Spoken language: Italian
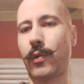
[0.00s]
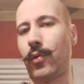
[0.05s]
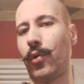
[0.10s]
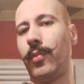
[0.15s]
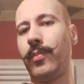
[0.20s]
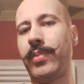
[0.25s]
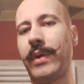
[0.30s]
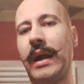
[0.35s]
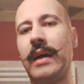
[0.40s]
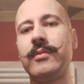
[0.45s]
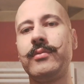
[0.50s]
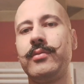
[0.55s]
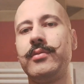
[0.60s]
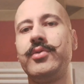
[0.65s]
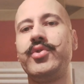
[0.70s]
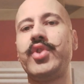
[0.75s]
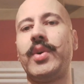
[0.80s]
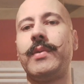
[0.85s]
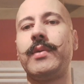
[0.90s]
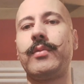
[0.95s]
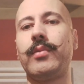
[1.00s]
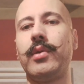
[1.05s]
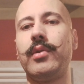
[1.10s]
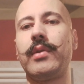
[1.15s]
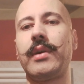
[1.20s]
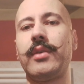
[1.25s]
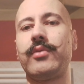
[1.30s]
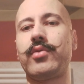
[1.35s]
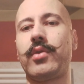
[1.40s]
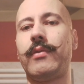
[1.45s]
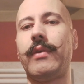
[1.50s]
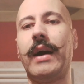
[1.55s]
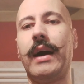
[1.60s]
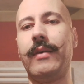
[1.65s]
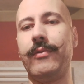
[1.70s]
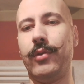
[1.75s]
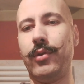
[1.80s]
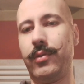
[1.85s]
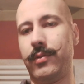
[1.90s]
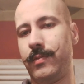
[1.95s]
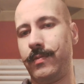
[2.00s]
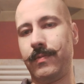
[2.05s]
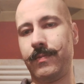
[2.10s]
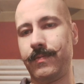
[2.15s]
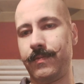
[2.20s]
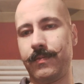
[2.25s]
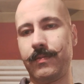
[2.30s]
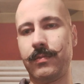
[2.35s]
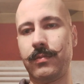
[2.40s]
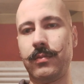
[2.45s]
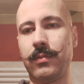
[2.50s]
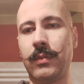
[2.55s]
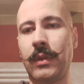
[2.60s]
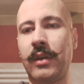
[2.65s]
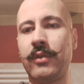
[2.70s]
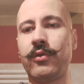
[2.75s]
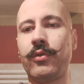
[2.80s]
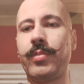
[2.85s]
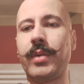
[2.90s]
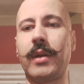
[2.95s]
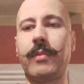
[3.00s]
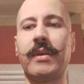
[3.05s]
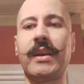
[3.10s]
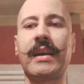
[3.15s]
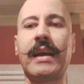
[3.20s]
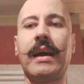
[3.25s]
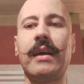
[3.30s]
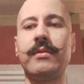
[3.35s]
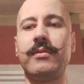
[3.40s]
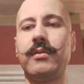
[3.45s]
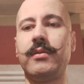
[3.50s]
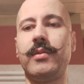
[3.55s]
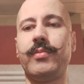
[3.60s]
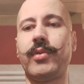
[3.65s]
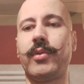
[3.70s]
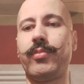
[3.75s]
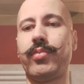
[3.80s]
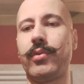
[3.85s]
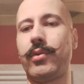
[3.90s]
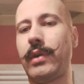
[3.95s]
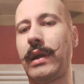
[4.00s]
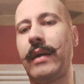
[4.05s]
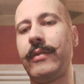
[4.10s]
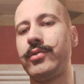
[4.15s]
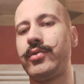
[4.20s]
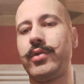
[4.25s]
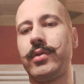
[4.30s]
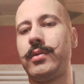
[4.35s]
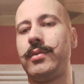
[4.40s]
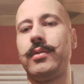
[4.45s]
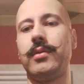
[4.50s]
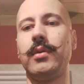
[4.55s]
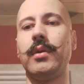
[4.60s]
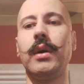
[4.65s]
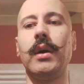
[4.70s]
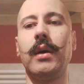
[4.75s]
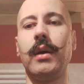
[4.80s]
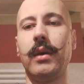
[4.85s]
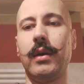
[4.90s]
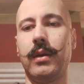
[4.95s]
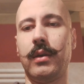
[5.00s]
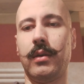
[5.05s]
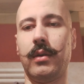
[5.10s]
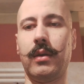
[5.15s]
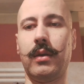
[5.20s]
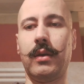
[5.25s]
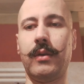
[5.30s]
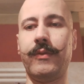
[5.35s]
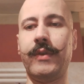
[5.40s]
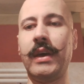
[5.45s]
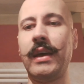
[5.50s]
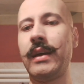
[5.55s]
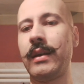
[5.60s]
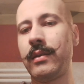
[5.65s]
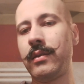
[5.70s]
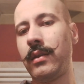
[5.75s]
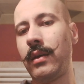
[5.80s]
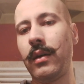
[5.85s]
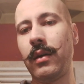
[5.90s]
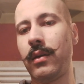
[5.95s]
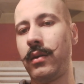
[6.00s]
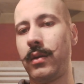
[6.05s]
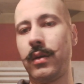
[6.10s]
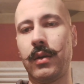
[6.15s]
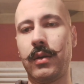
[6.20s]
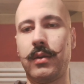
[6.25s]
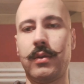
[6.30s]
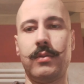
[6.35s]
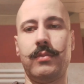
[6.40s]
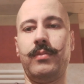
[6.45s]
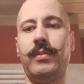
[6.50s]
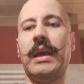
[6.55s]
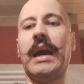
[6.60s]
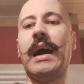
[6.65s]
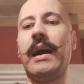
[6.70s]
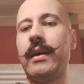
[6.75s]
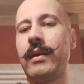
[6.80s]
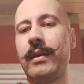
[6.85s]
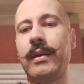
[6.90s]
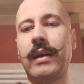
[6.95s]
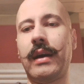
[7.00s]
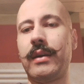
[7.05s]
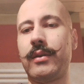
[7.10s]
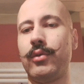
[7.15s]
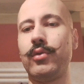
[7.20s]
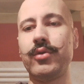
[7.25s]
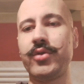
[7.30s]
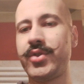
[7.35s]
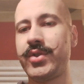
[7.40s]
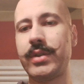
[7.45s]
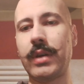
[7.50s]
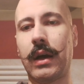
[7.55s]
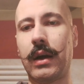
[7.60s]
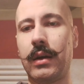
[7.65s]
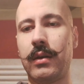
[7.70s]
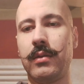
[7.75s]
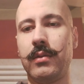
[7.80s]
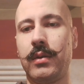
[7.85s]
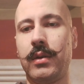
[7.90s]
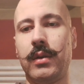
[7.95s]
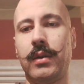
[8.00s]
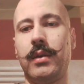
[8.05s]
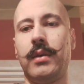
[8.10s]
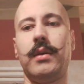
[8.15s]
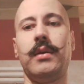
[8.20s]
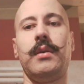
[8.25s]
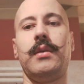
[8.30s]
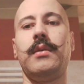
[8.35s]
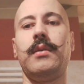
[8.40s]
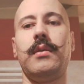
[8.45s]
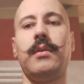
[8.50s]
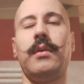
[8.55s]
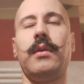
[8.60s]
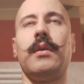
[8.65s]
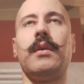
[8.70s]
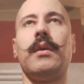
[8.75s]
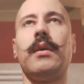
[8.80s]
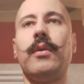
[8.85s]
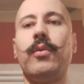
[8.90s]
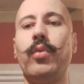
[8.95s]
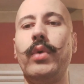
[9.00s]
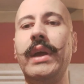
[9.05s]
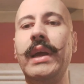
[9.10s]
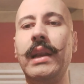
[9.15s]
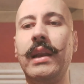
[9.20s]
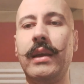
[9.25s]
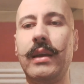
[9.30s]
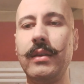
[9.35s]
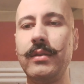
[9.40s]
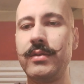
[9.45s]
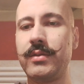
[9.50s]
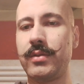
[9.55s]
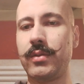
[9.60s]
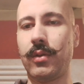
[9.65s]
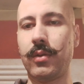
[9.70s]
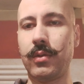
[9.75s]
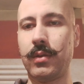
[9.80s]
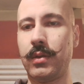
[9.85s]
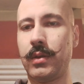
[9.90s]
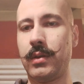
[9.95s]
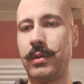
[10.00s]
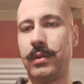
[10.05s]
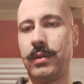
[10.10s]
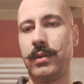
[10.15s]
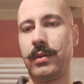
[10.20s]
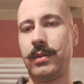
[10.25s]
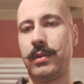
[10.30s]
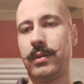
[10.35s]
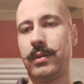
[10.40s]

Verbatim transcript: comprando diciamo quello che trovavo nei supermercati, tipo Proporraso eh, Verde, Bianca, Rossa, eh, Wilkinson,